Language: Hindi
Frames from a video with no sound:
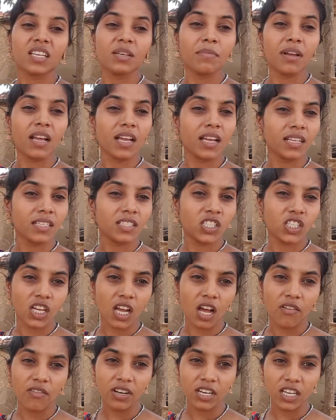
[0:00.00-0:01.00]
कि मैं
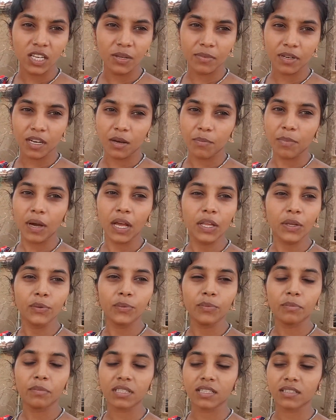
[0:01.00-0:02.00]
चावल नहीं बना पाई
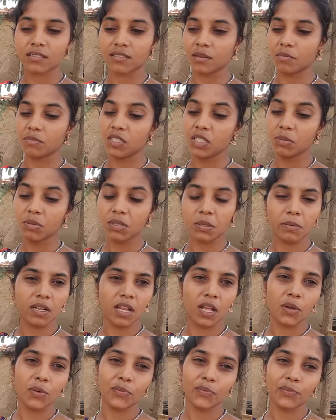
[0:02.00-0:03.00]
हूँ बस सब्जी बस
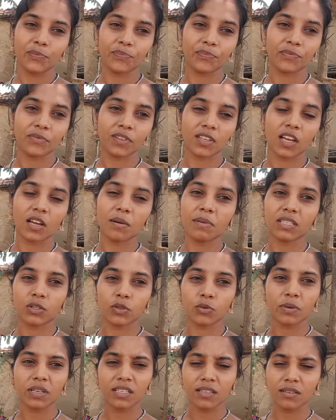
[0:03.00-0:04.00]
बनाई हूँ अब बस
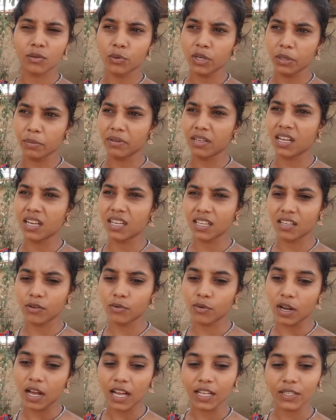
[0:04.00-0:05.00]
सुबह रोटी बना के हम
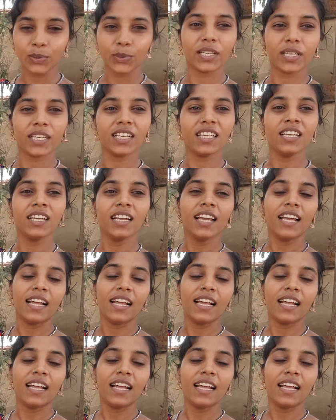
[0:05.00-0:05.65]
लोग खा चुके हैं